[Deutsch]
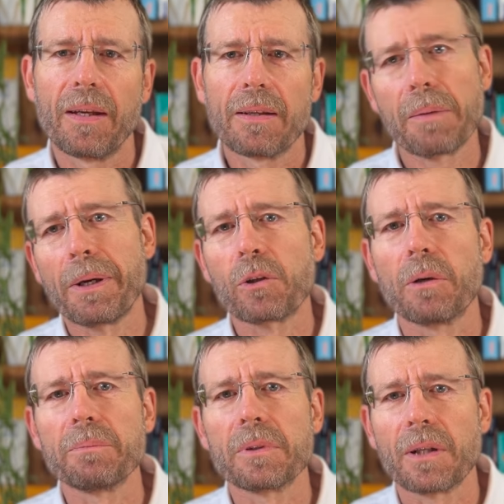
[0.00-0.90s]
Dabei
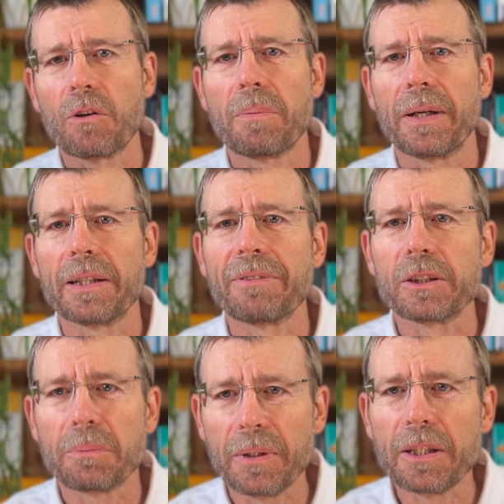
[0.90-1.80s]
kommt auch mal
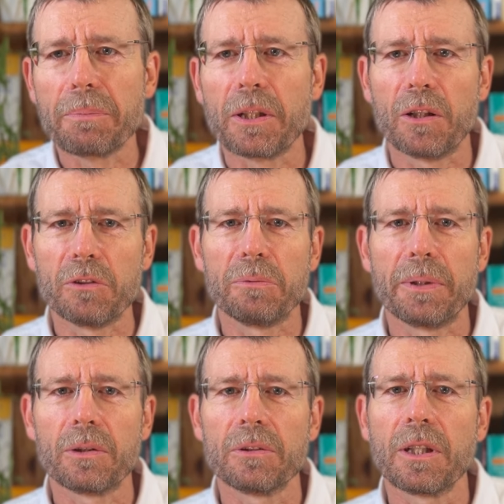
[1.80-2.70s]
etwas Milch mit der Luft
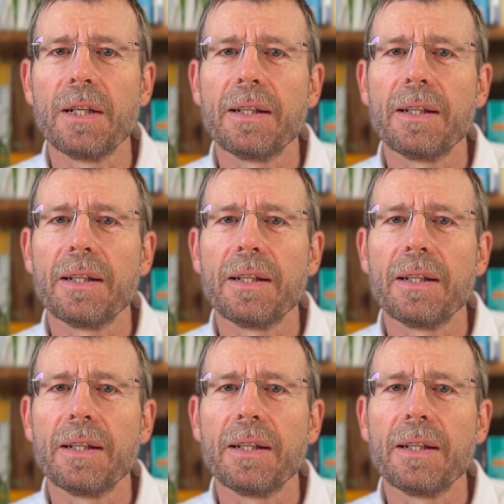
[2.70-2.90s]
mit und